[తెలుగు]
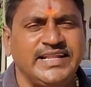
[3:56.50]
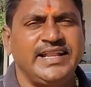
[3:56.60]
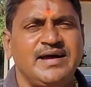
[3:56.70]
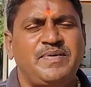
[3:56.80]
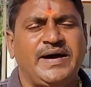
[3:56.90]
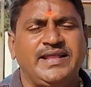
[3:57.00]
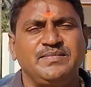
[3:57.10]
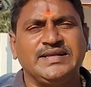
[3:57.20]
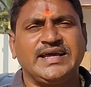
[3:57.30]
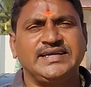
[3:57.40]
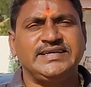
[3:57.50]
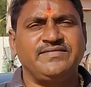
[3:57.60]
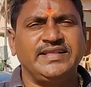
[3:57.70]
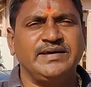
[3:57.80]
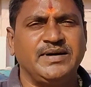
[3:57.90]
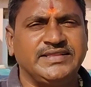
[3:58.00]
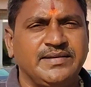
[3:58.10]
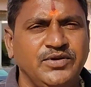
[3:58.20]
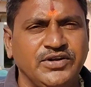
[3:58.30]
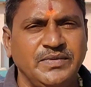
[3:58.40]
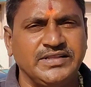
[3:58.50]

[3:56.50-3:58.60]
శ్రీరామ్ భారత్ మాతాకి జై వందే మాత్రం యూట్యూబ్